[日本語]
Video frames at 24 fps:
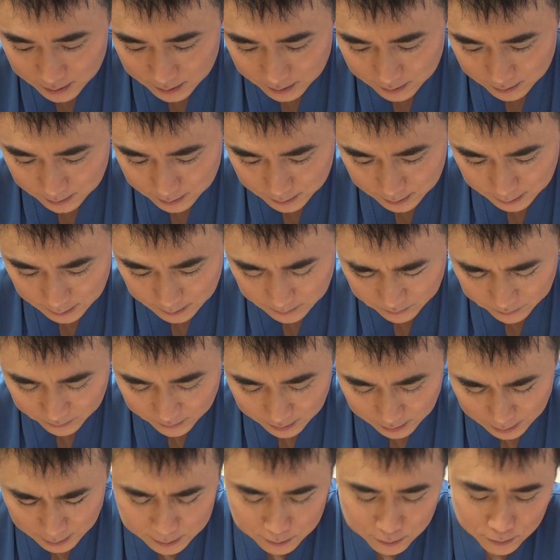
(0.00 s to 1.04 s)
はい、
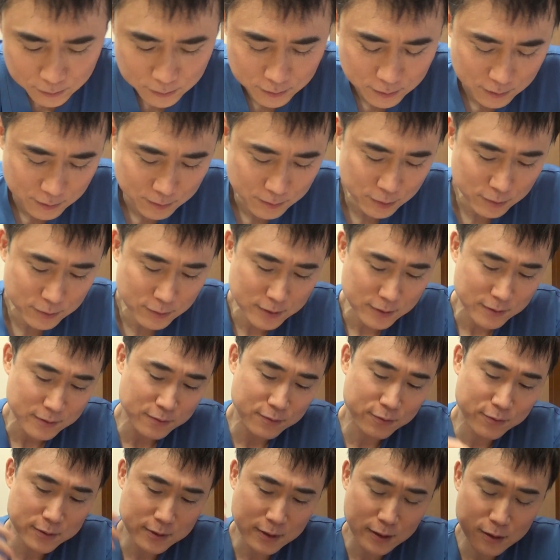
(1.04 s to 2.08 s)
あと僕
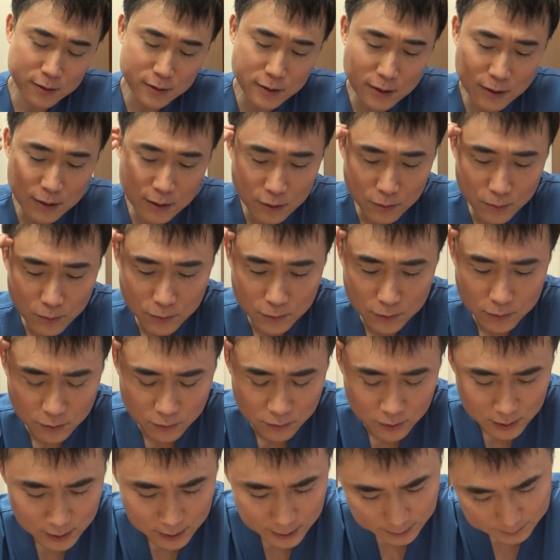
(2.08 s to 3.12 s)
最近思うの
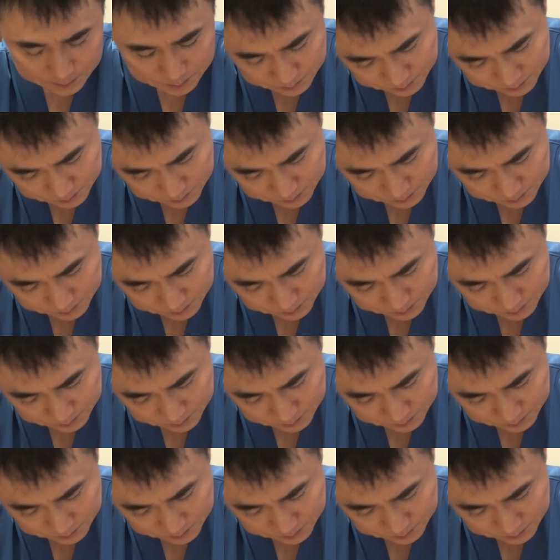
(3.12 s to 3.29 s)
は